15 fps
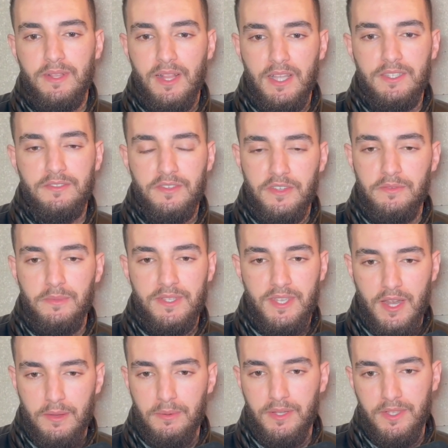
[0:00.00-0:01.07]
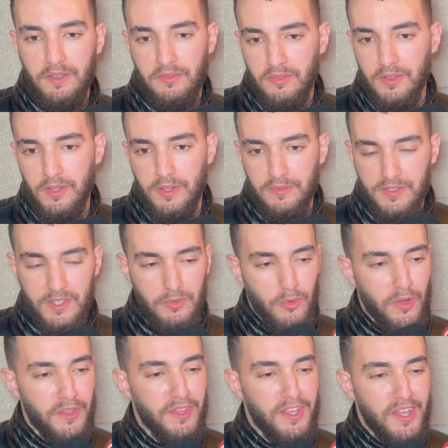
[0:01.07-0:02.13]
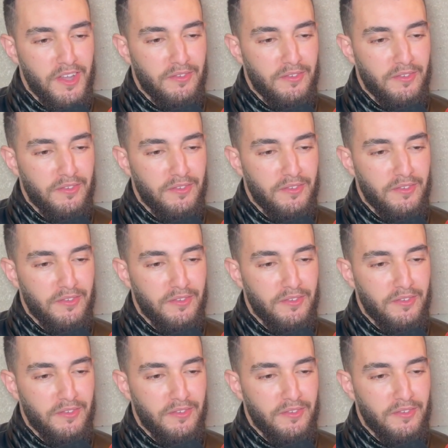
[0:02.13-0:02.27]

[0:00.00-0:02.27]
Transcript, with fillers: ما طلعتش في مسرح بعد في تطوان